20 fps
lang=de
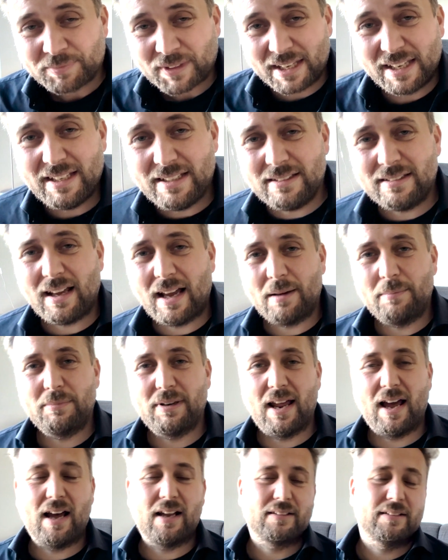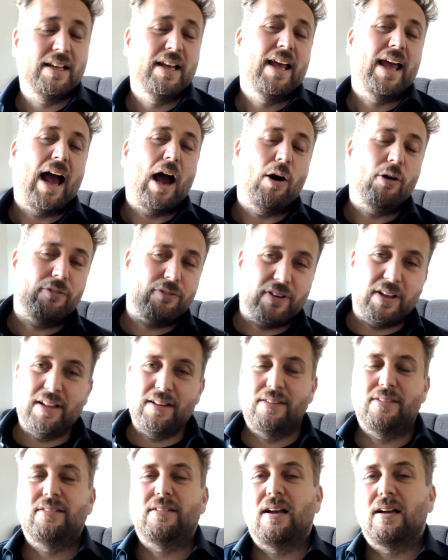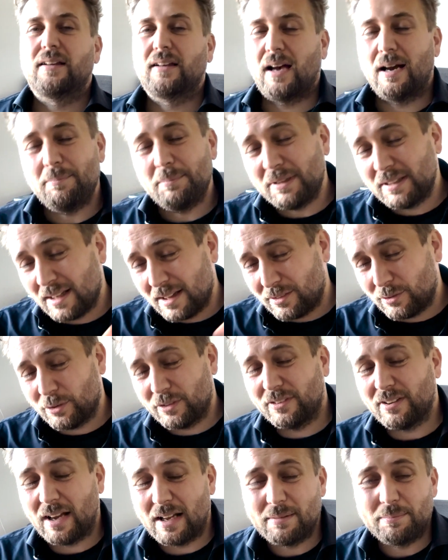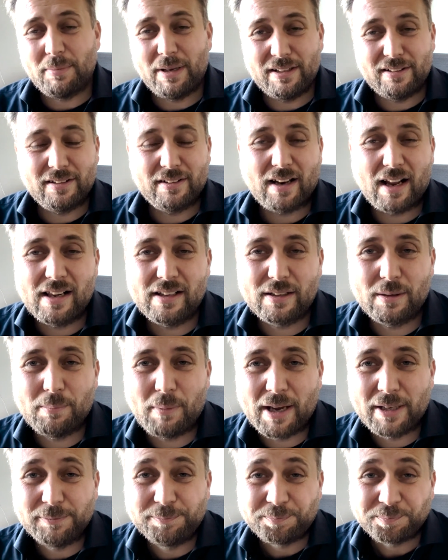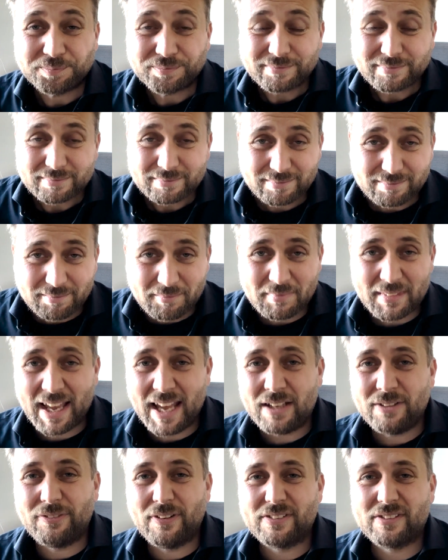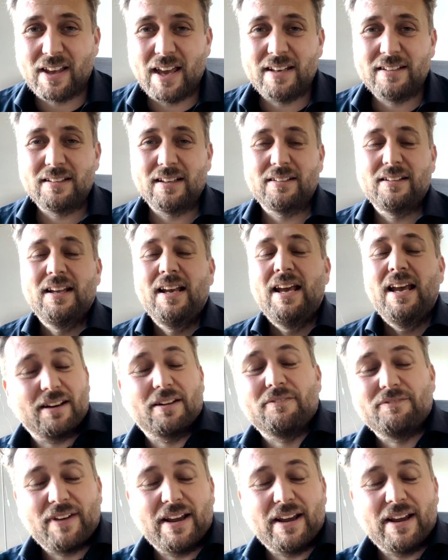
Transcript: in deinem Laden, auf Instagram, in den sozialen Medien allgemein etwas ändert, dann